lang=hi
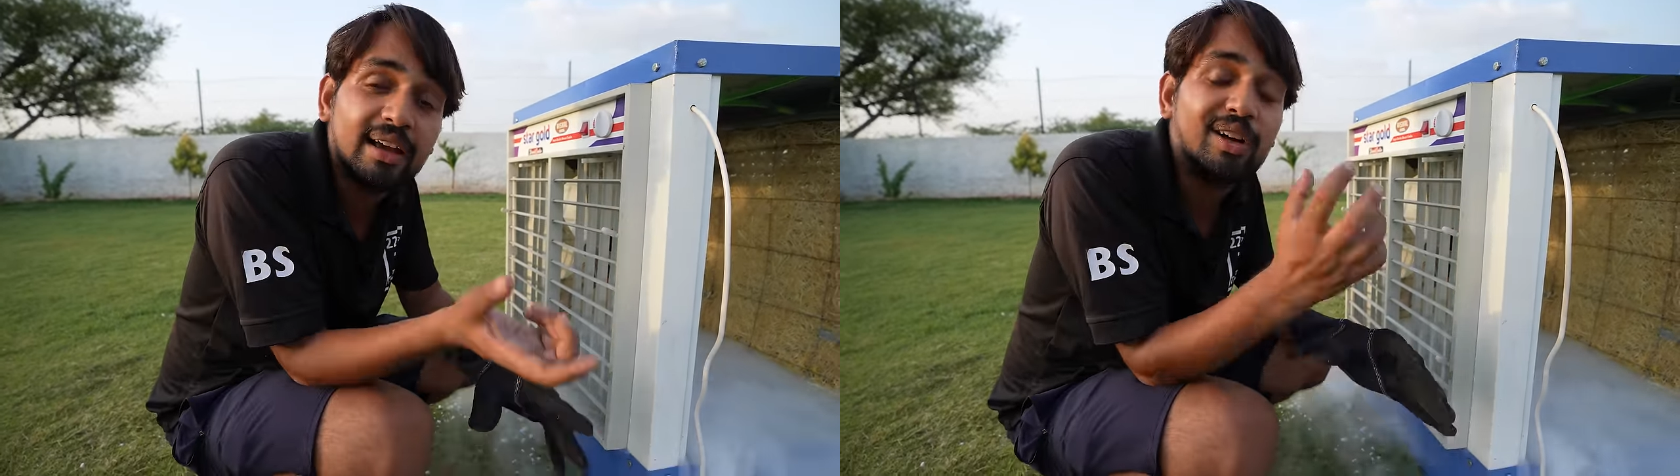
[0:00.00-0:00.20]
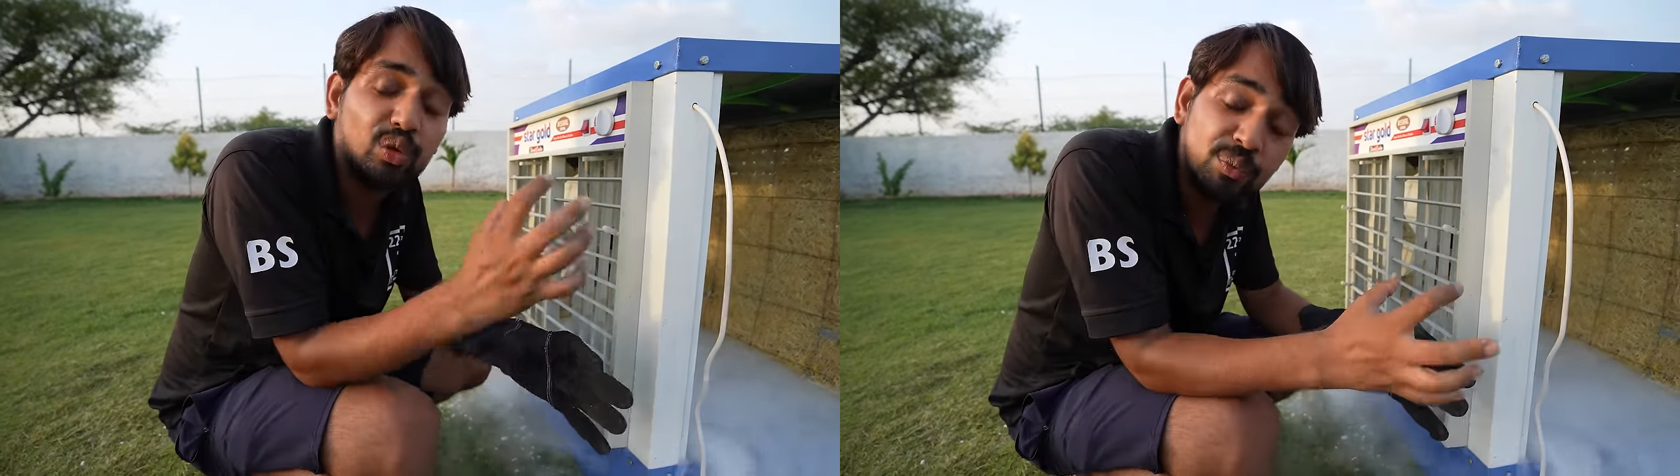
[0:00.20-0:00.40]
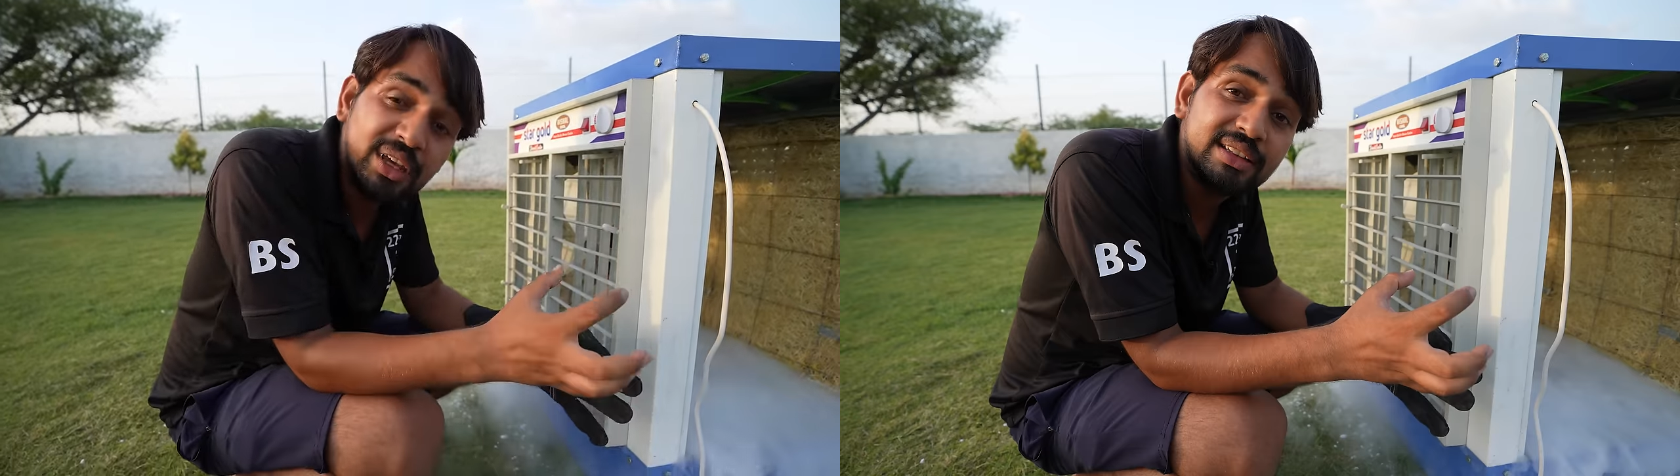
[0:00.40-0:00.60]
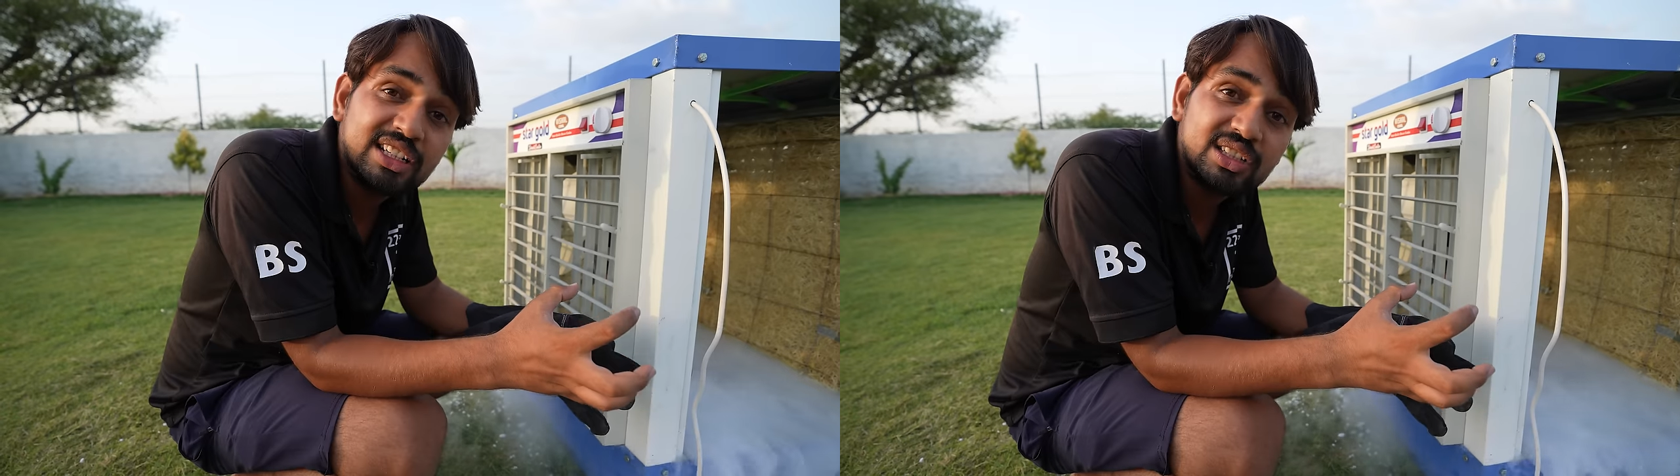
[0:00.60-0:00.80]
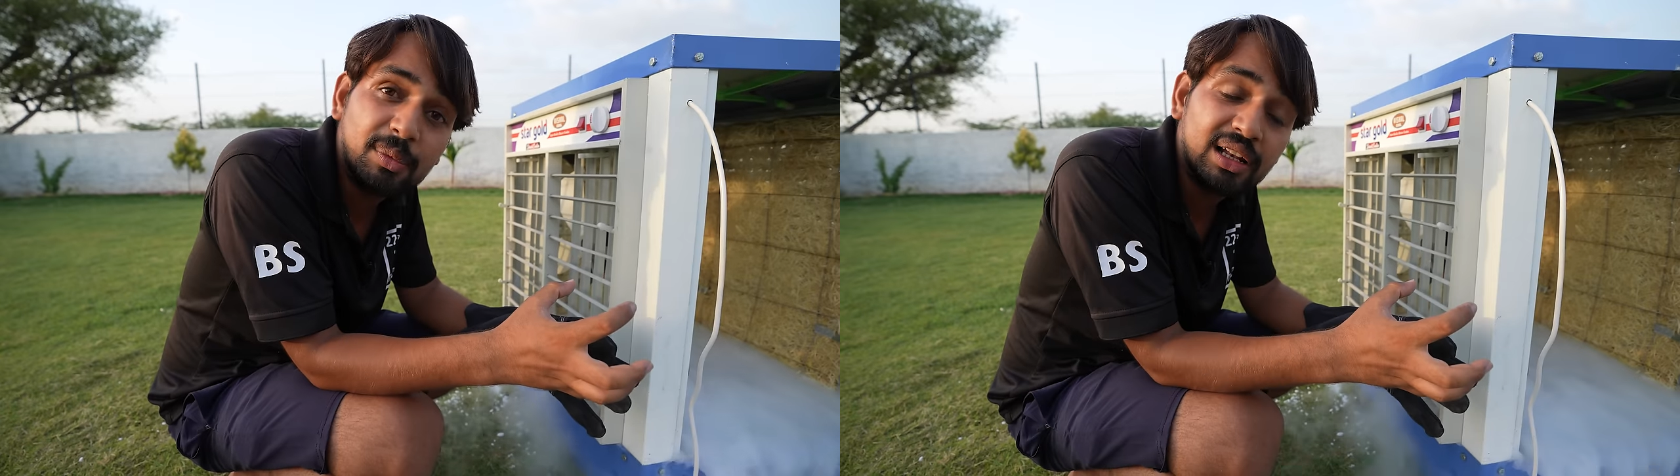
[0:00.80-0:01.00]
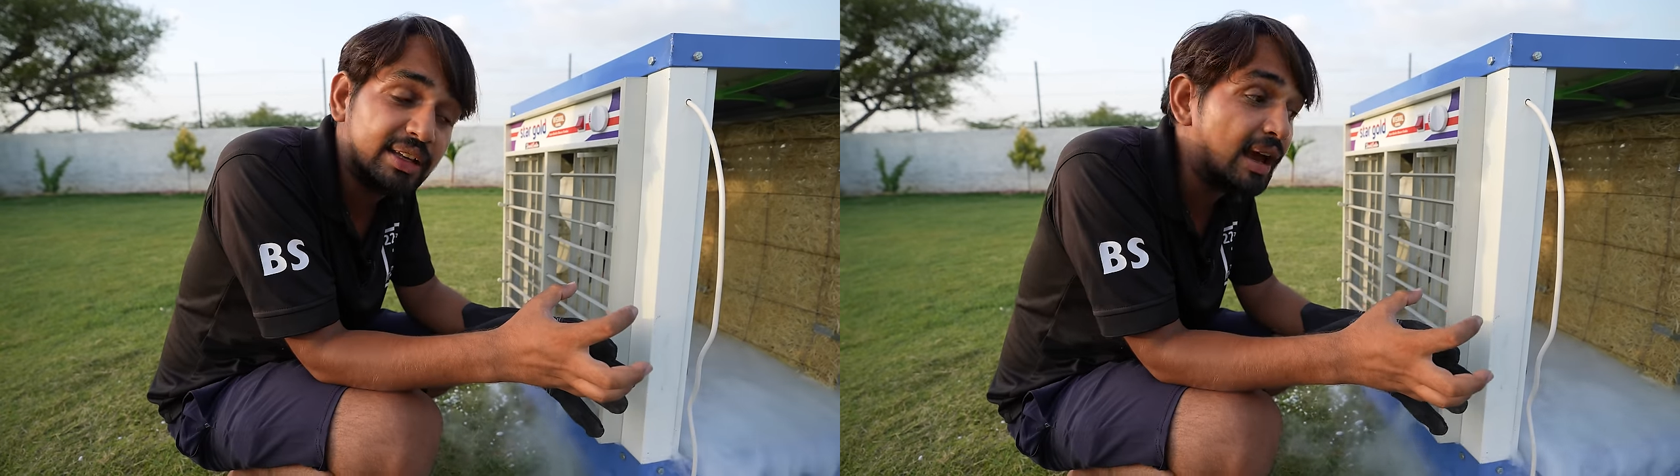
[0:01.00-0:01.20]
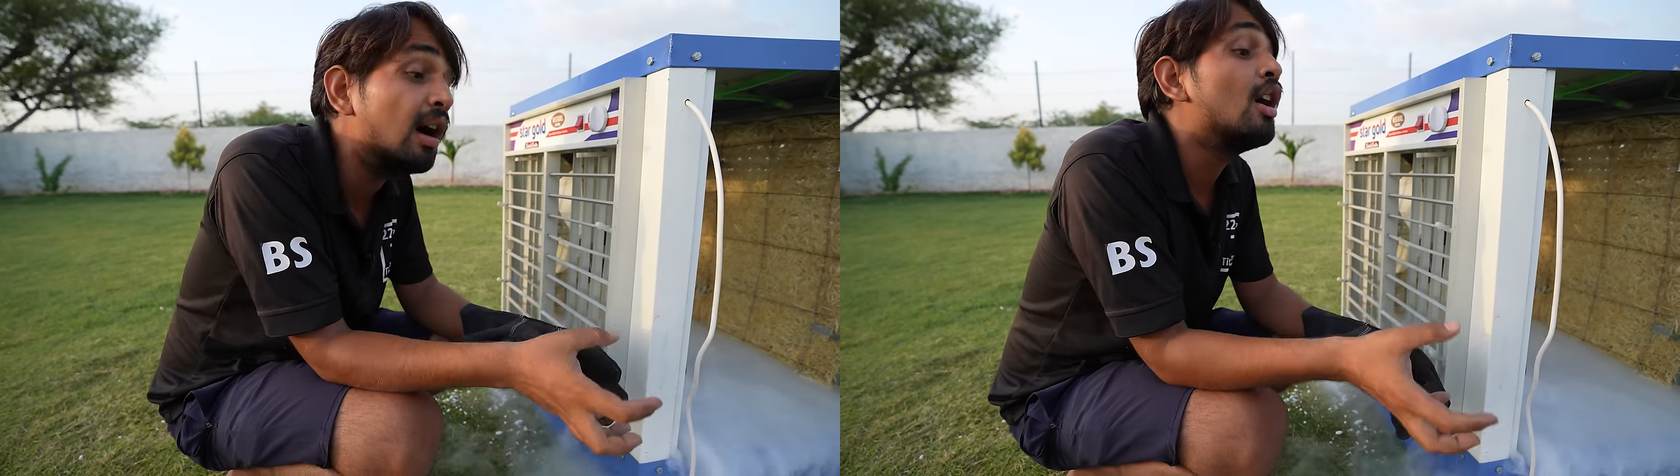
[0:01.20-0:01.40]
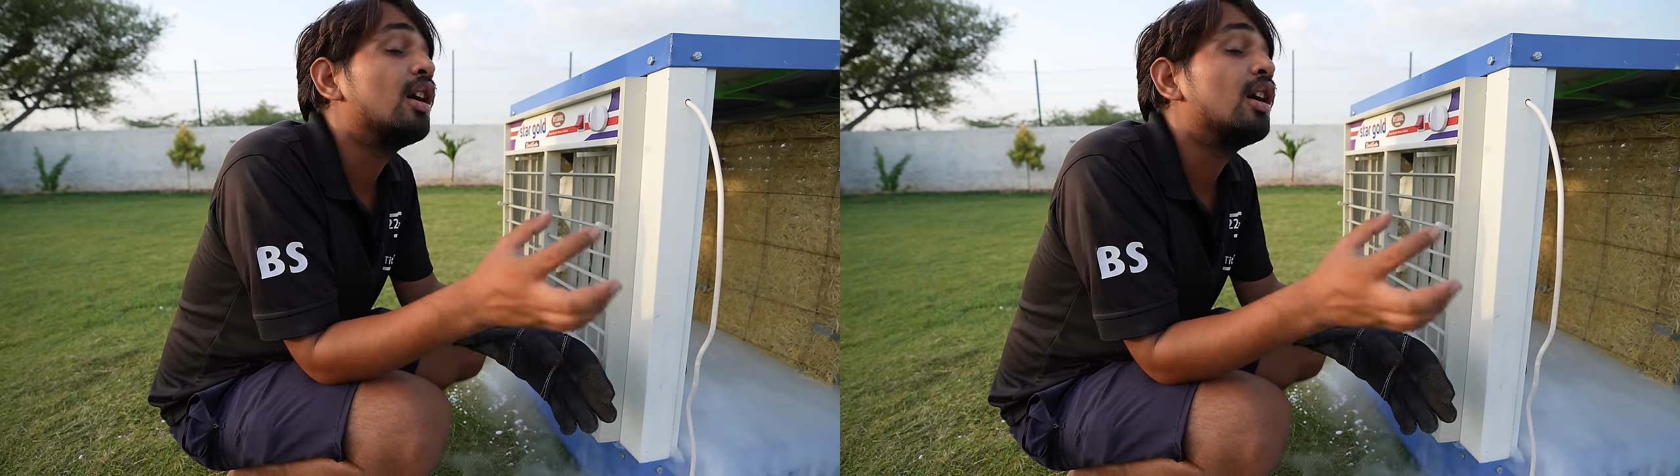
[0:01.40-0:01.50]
अगर रूम के अंदर इस्तेमाल किया